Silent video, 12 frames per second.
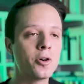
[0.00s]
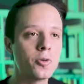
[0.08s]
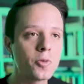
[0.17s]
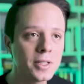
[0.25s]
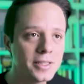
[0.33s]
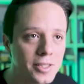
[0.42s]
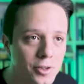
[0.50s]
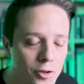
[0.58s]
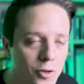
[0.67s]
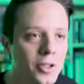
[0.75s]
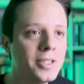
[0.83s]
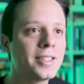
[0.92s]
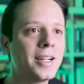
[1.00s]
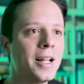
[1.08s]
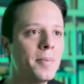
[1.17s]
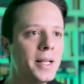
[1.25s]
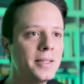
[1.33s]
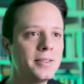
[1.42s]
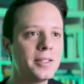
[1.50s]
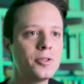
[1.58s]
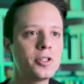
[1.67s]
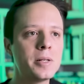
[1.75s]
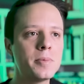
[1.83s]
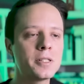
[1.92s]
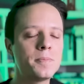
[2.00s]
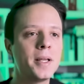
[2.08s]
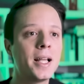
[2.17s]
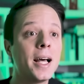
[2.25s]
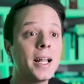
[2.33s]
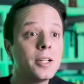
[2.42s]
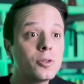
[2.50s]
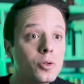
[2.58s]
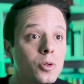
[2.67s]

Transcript: Con questi soli tre elementi riusciamo a spiegare